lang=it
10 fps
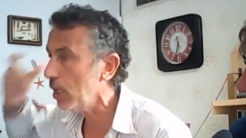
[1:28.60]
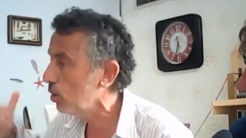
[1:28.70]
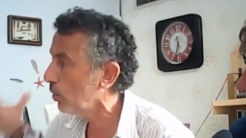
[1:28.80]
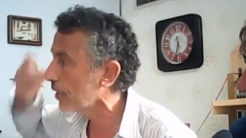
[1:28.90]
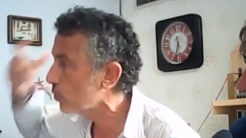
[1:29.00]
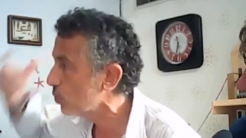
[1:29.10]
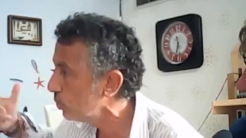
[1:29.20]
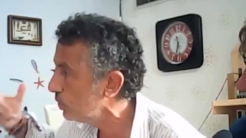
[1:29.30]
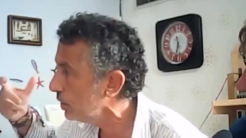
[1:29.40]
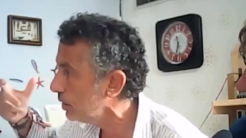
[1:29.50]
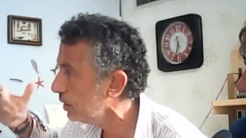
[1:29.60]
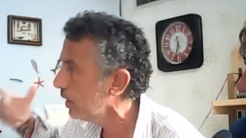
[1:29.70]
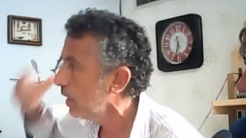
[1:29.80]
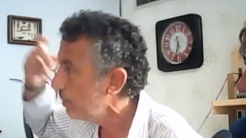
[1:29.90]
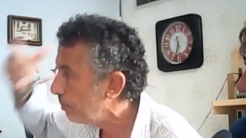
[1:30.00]
ancora sudditi
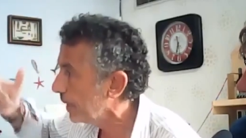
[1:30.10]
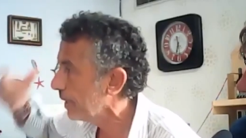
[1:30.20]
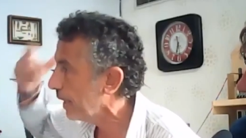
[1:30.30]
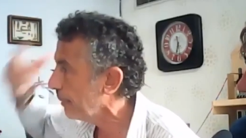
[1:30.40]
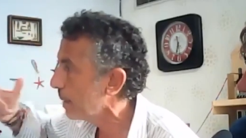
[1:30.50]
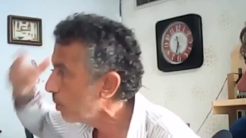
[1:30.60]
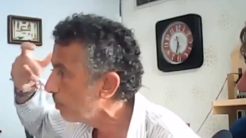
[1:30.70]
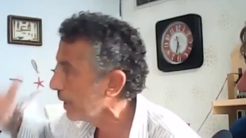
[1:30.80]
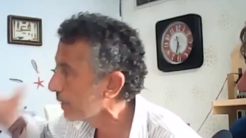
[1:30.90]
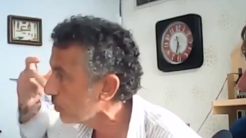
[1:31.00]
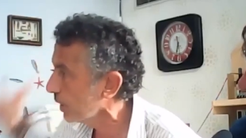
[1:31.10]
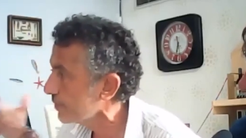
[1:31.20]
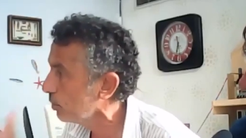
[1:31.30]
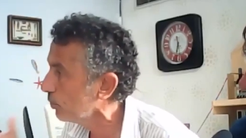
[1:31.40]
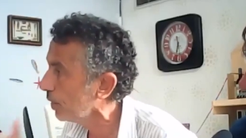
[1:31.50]
perché abbiamo perso la
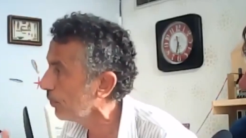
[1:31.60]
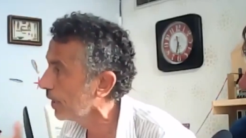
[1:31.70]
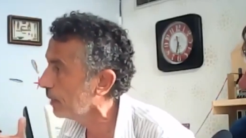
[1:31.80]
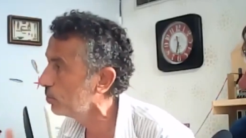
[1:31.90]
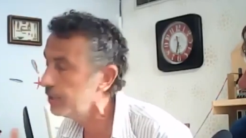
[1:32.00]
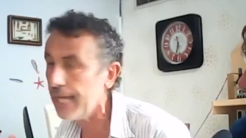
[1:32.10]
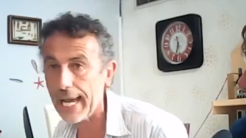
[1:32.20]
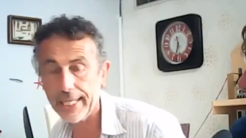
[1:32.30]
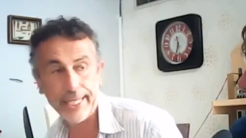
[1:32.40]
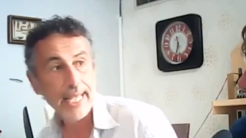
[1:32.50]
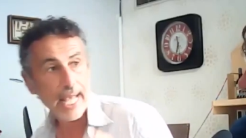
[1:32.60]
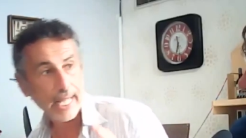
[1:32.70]
seconda guerra mondiale,